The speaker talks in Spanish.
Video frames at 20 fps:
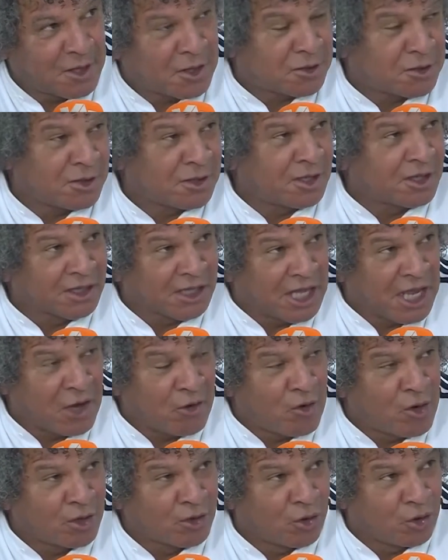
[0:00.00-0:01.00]
Ese es el
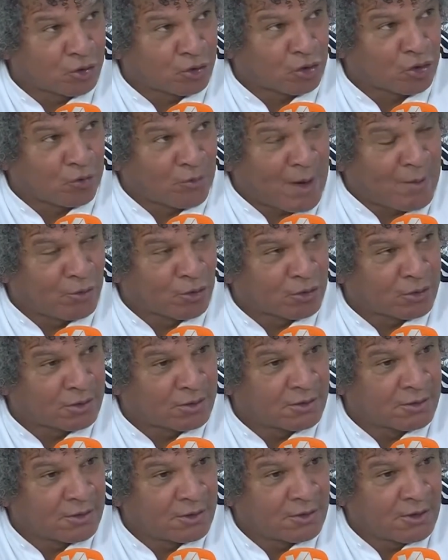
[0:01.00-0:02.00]
riesgo que nosotros tomamos
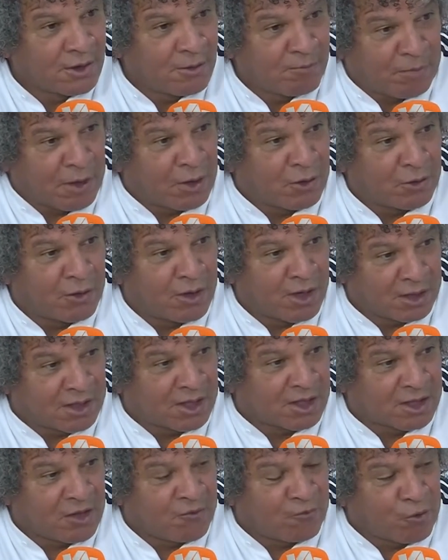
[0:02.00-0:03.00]
pero
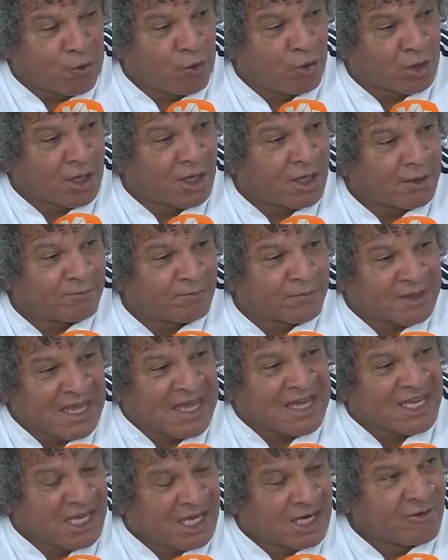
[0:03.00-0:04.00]
este es el fútbol que,
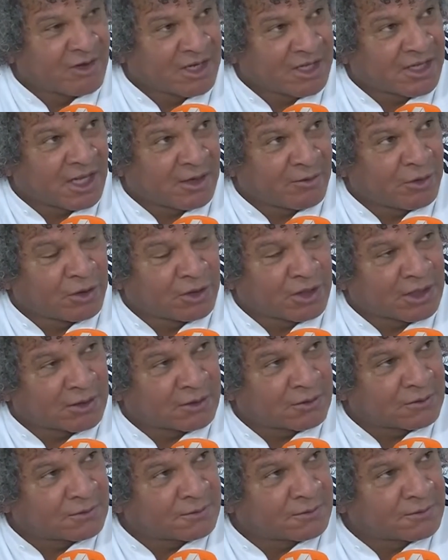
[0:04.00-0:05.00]
que quiere brindar
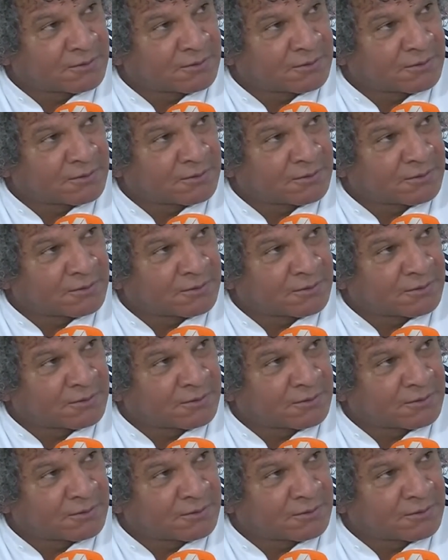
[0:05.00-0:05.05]
millonario.